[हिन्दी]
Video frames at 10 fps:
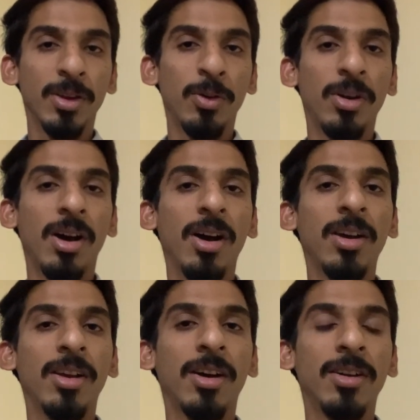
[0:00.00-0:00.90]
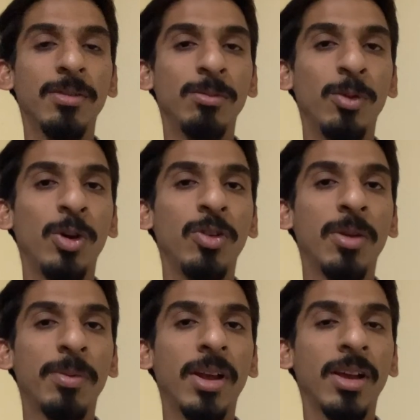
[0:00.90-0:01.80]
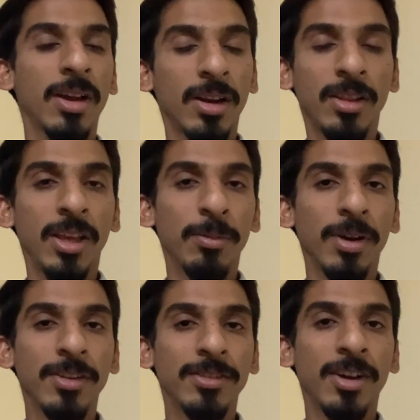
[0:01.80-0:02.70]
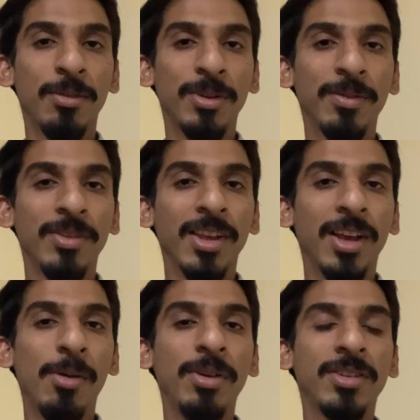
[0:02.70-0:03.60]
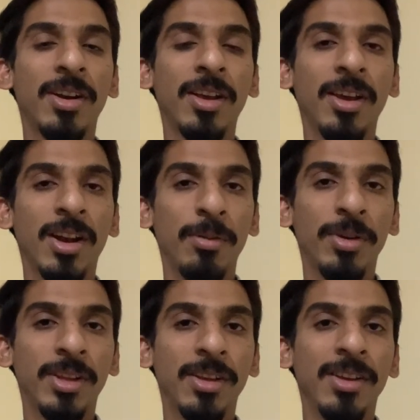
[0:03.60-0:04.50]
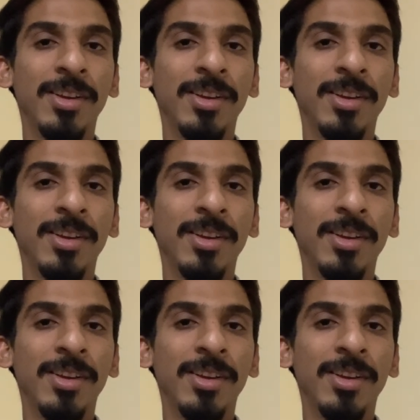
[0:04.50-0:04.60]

और आखिरकार मौलवियों ने प्रैंक कर दिया पाकिस्तान में अभी साढ़े ग्यारह बजे